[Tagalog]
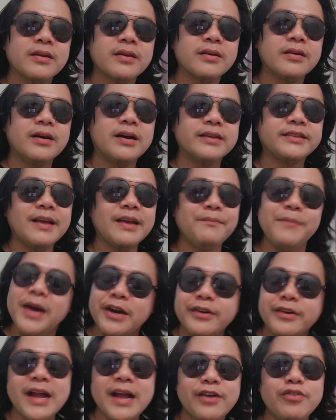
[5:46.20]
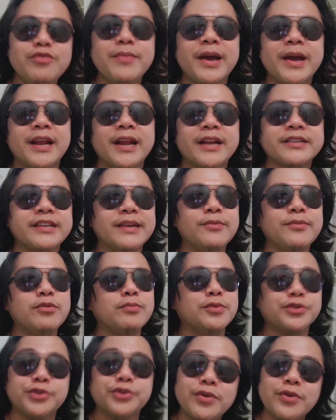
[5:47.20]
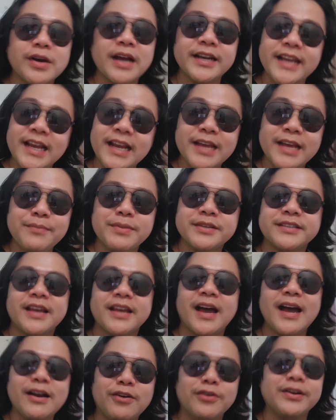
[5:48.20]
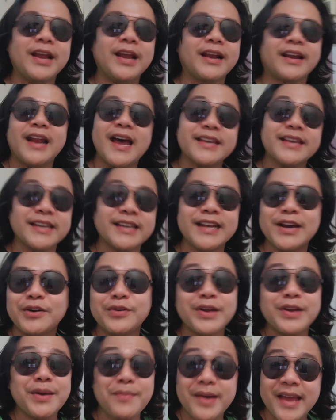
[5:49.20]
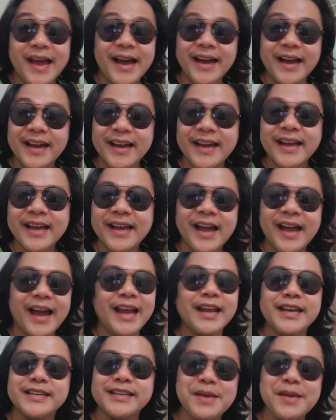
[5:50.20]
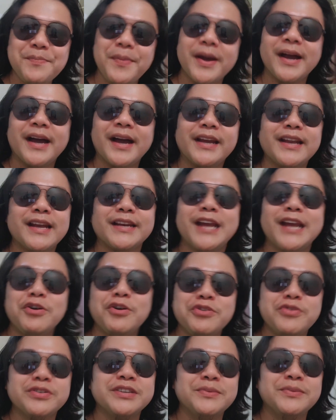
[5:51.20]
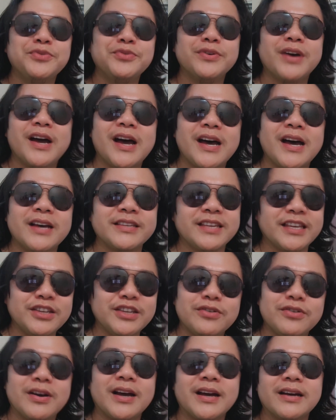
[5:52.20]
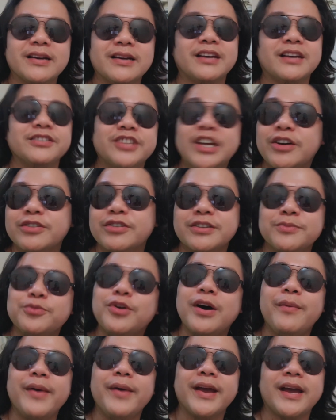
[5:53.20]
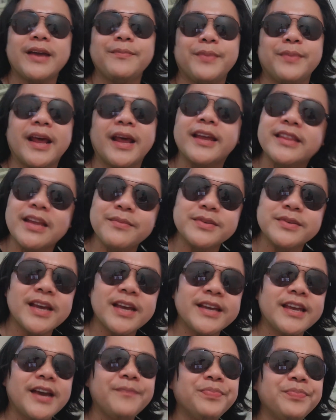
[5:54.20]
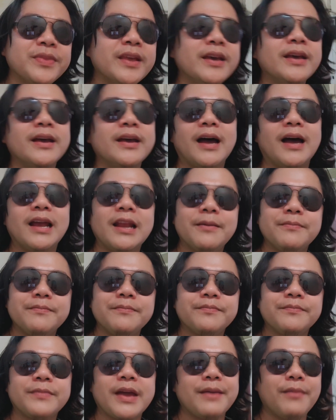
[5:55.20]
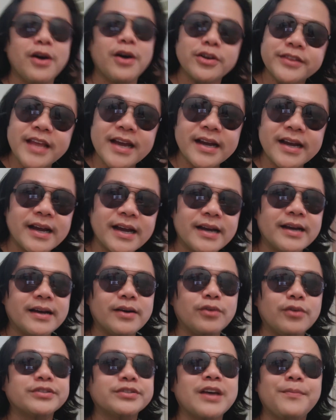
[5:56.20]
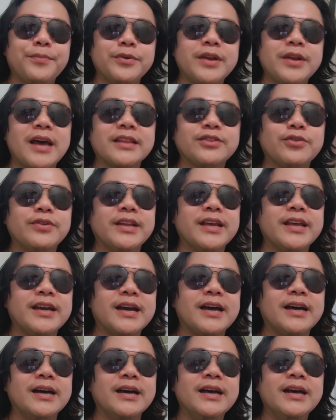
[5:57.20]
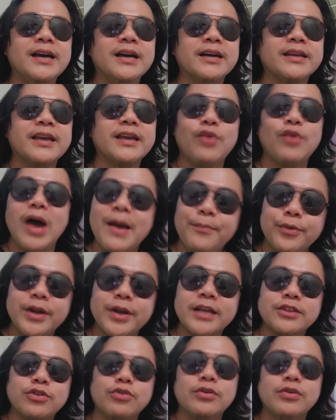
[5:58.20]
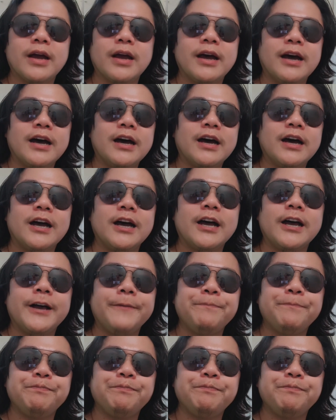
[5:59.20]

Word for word: uh, tambal na ako bay, nara sa imong moto kag dili basta ako naranasan ako na bay ah. Ay nagisipa nga nang daot ko si Muha ha, si inyo ha, kansin ko si Muha bay kay parehata Bisaya. Alam kay bawta nga usap po nato ni nga gikuha po nato uh,